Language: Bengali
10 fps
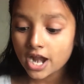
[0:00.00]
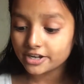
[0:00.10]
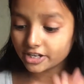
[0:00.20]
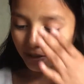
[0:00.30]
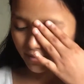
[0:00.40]

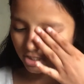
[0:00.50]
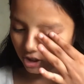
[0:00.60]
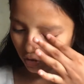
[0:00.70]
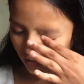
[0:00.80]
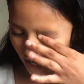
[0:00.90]

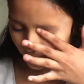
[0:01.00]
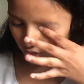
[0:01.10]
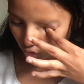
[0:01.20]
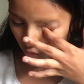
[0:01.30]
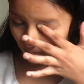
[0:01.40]
নির্বাসিত নারীর
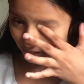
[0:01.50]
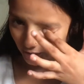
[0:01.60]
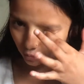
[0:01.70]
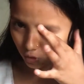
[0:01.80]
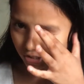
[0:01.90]
কবিতা
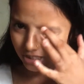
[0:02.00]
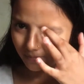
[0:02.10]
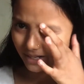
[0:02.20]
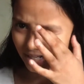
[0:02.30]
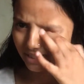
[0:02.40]

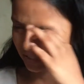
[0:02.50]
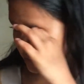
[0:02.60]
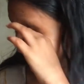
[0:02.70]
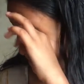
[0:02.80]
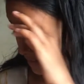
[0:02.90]
তসলিমা
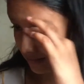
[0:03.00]
নাসরিন